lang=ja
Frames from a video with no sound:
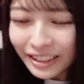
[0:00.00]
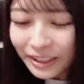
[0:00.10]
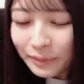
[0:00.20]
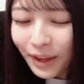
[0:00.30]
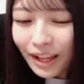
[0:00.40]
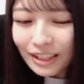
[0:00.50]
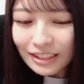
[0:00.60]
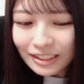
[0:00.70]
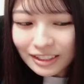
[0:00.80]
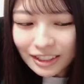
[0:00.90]
てきま
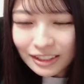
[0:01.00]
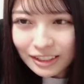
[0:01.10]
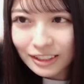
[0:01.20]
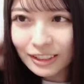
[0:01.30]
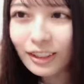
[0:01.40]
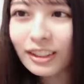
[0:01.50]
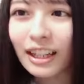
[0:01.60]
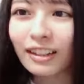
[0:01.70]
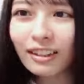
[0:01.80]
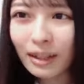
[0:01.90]
すレッスンとお
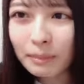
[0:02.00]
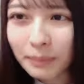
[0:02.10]
稽古頑